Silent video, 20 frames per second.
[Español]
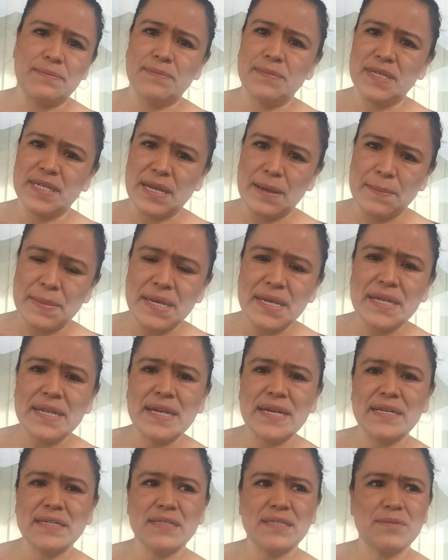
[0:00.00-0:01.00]

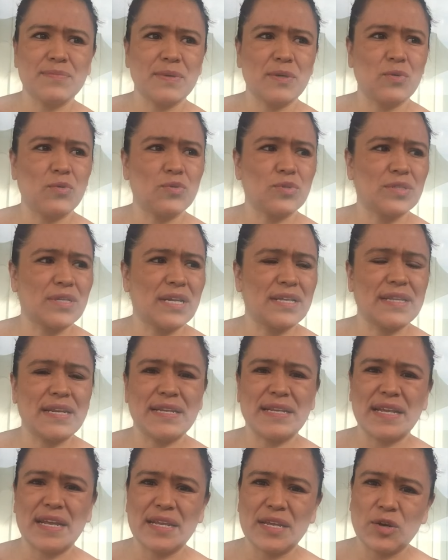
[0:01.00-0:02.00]
vitaminas, me gusta
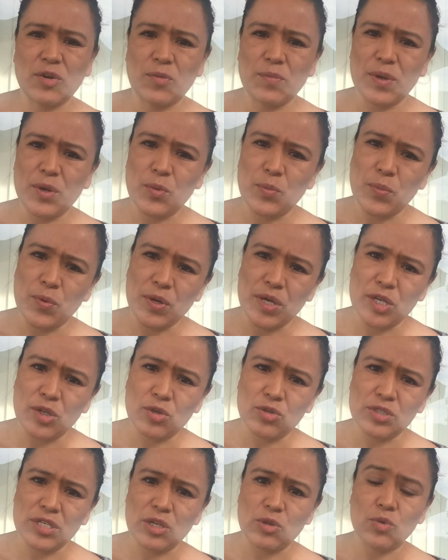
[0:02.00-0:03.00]
tratar de comer un
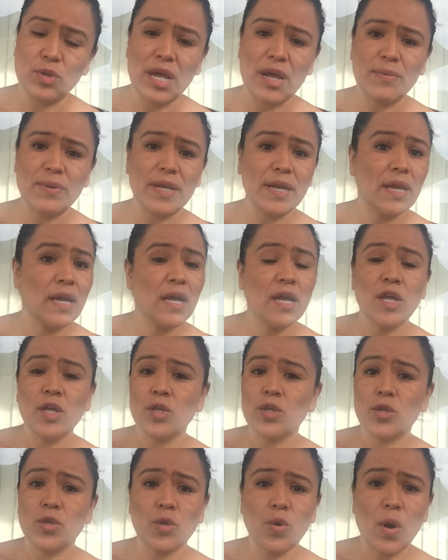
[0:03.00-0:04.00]
poquito saludable.
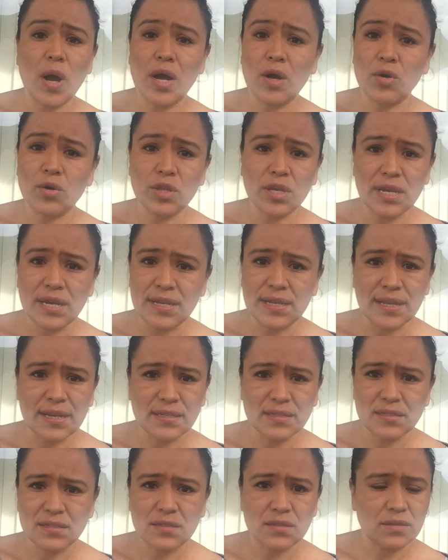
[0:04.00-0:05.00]
No hago
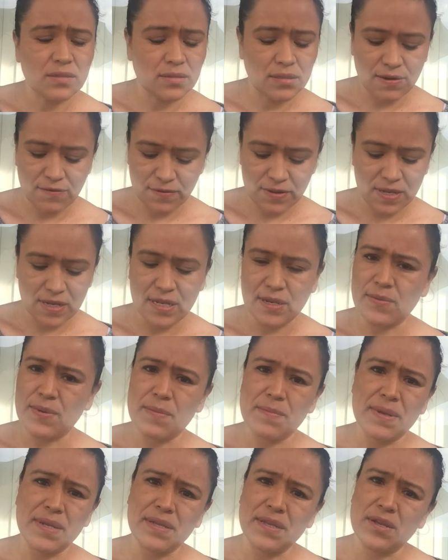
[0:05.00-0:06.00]
dietas,
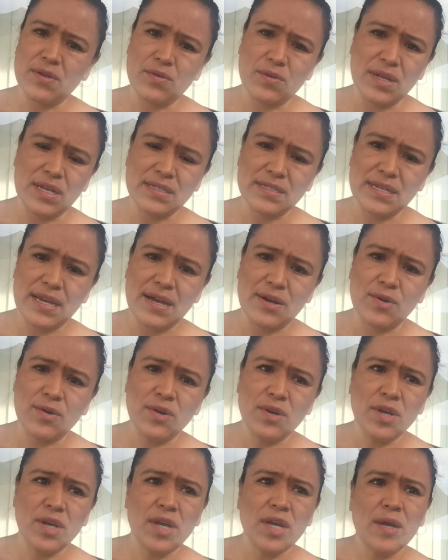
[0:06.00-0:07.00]
definitivamente no las hago,
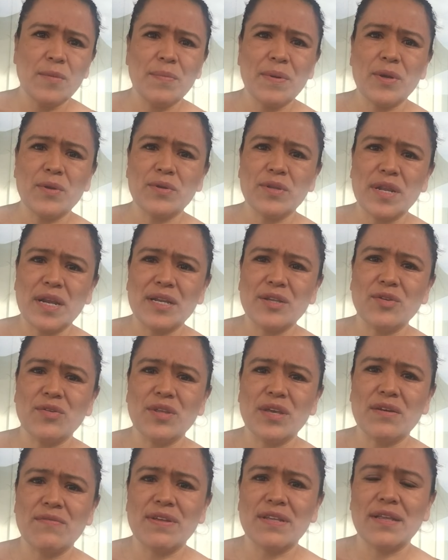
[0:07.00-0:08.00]
pero
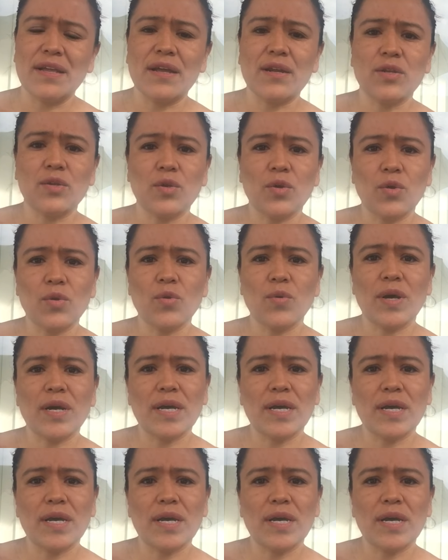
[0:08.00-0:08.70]
trato de evitar todo